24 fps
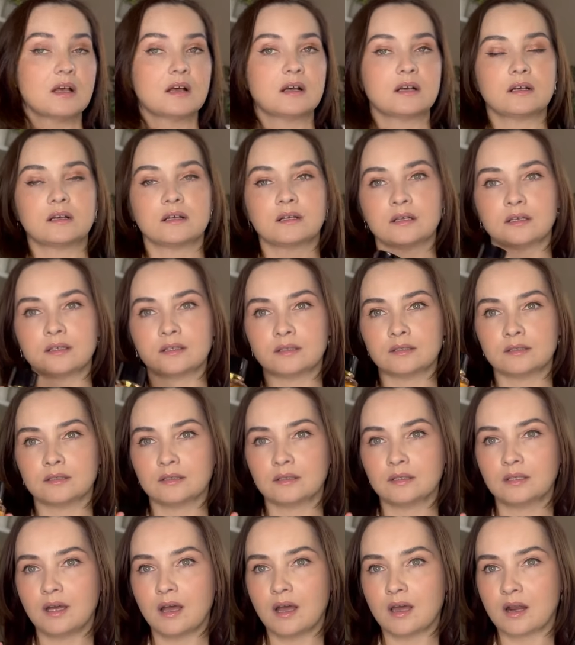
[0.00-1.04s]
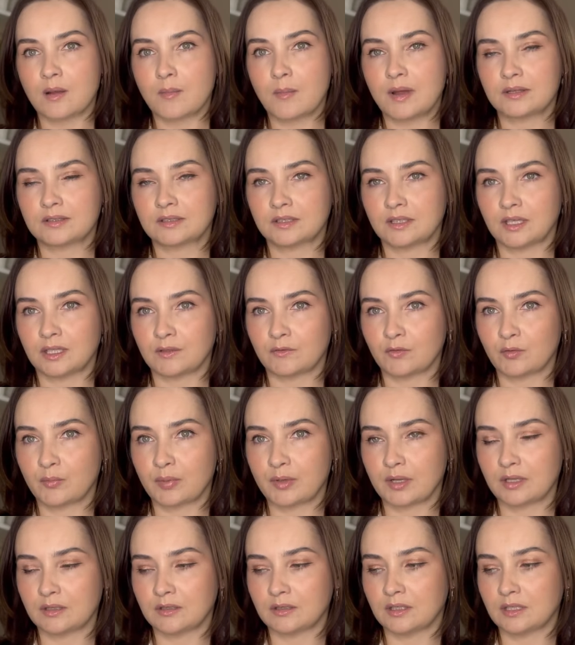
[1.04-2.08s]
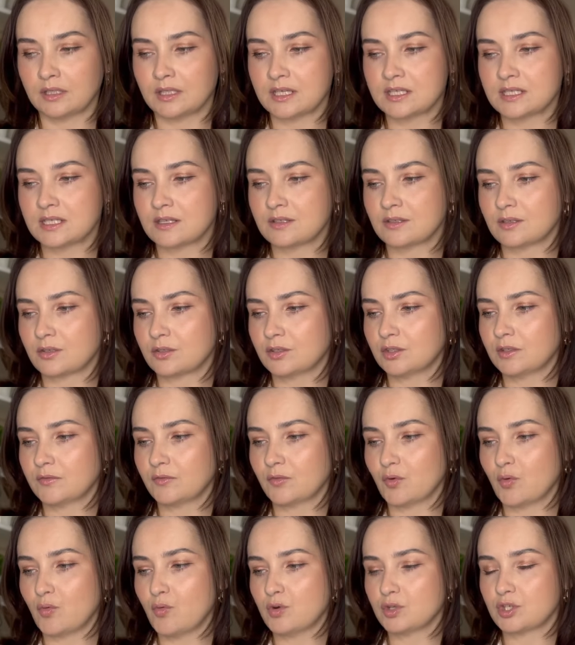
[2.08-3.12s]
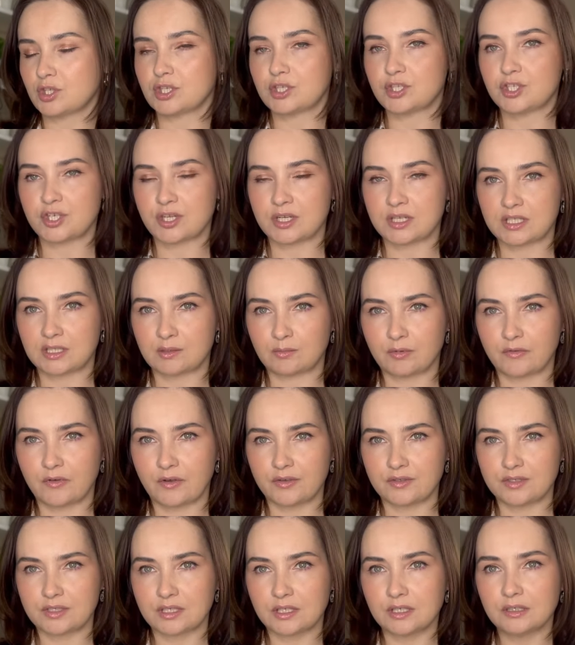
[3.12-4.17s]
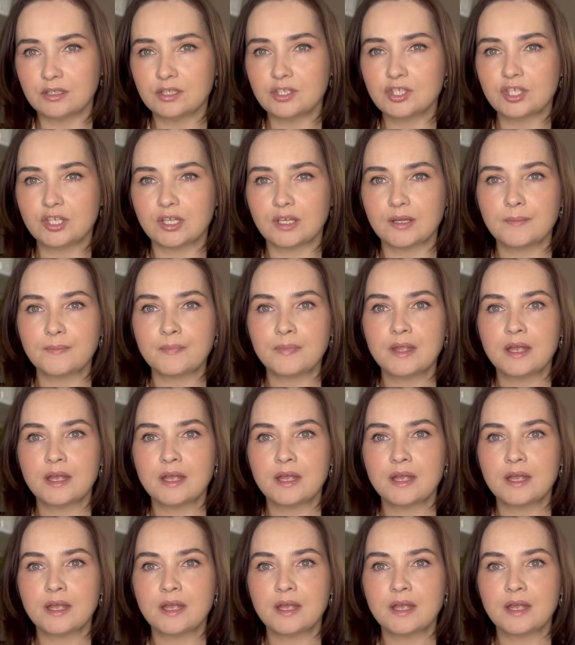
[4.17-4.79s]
А, на ароматы данного бренда на сайте Рандеву очень часто бывают скидочки.